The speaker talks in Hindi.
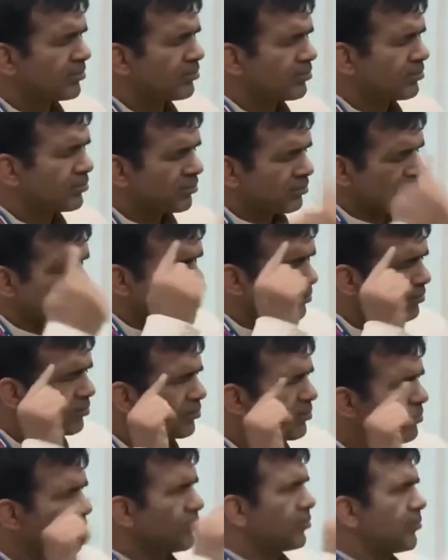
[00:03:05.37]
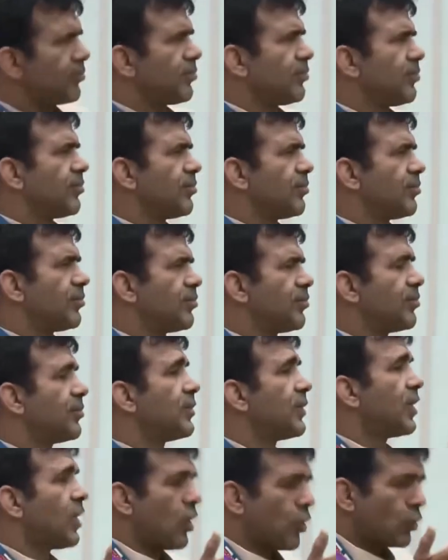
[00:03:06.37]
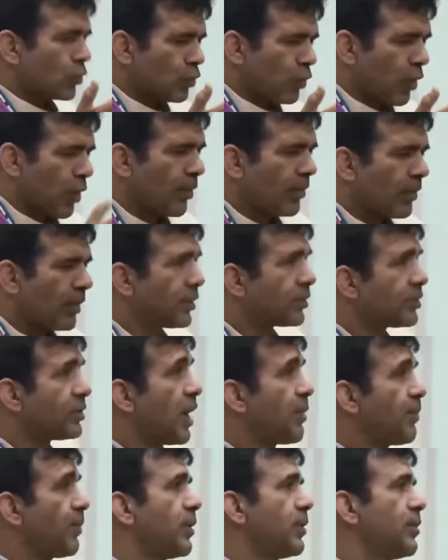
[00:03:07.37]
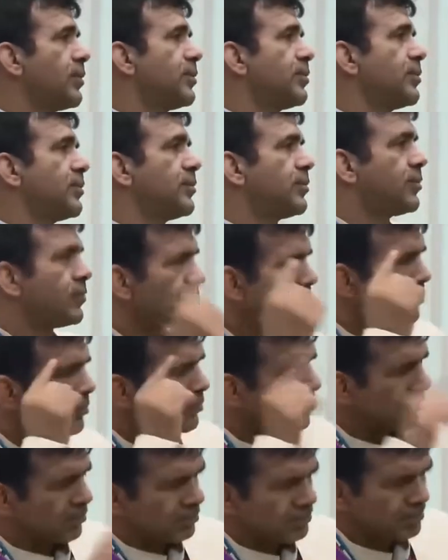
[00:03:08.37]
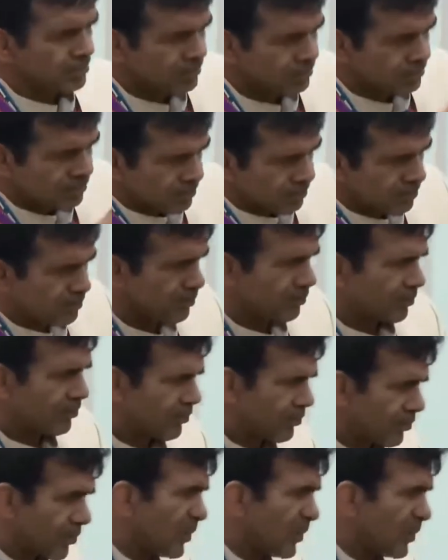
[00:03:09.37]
घर पे उस पर निरंतर सोचता भी रहता हूँ कि उस खिलाड़ी ने कैसा खेला था तो मेरे को भी उससे